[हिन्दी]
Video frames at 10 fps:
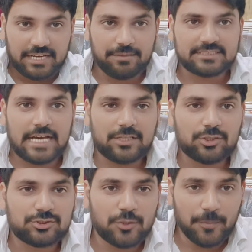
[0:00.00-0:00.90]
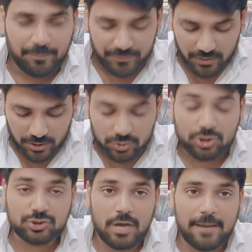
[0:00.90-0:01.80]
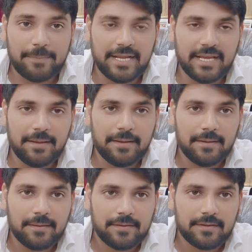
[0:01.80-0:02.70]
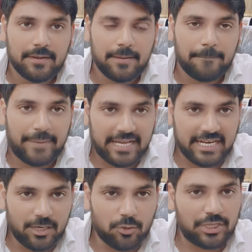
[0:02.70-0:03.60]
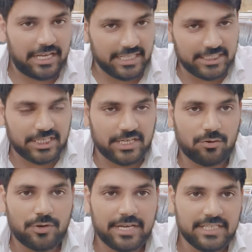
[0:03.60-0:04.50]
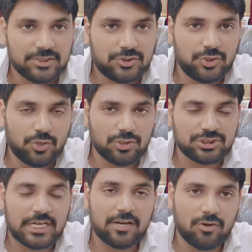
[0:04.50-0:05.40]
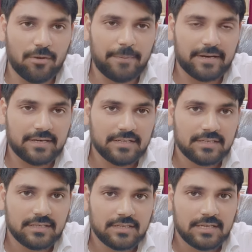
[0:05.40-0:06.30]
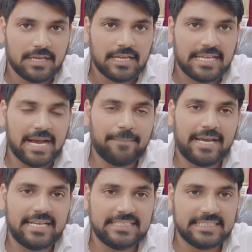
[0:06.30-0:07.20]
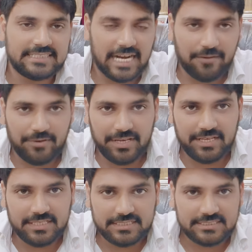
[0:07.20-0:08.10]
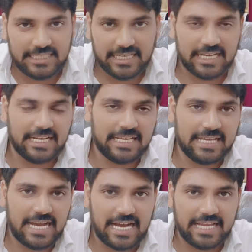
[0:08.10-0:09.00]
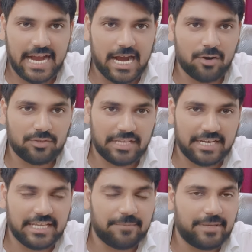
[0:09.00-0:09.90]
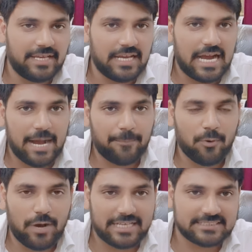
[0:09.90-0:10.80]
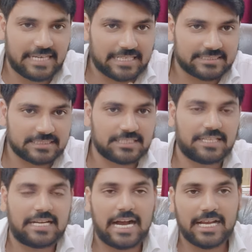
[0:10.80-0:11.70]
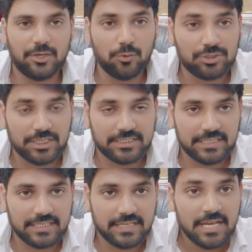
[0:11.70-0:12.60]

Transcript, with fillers: नमस्कार दोस्तों दोस्तों आपने पहले लुटेरे देखे होंगे जो सड़कों पर या मान लीजिए जहाँ भी जंगल एरिया या आउट एरिए में आपको अस्त्र या शस्त्र दिखा के लूटते थे